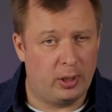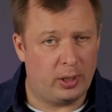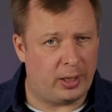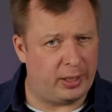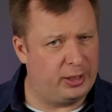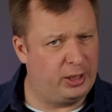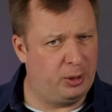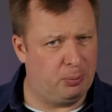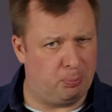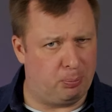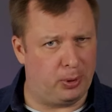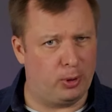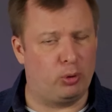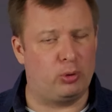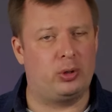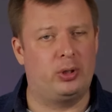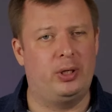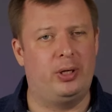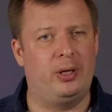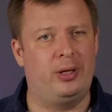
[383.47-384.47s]
Они
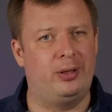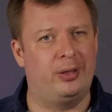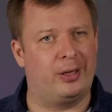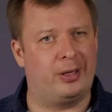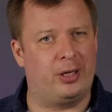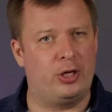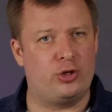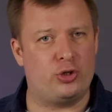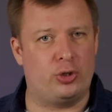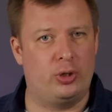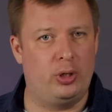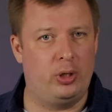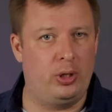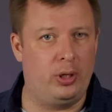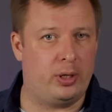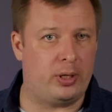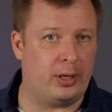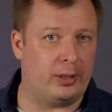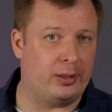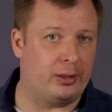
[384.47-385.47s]
плотные, энергичные
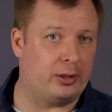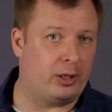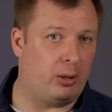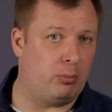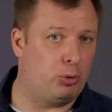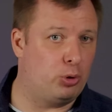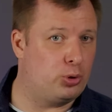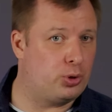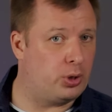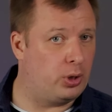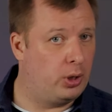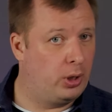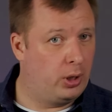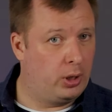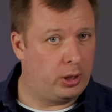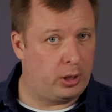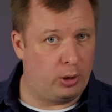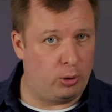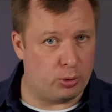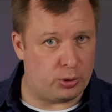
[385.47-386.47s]
и, когда требуется,
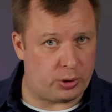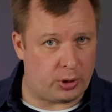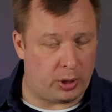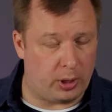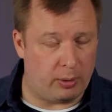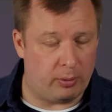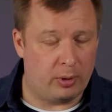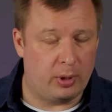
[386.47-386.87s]
хлесткие.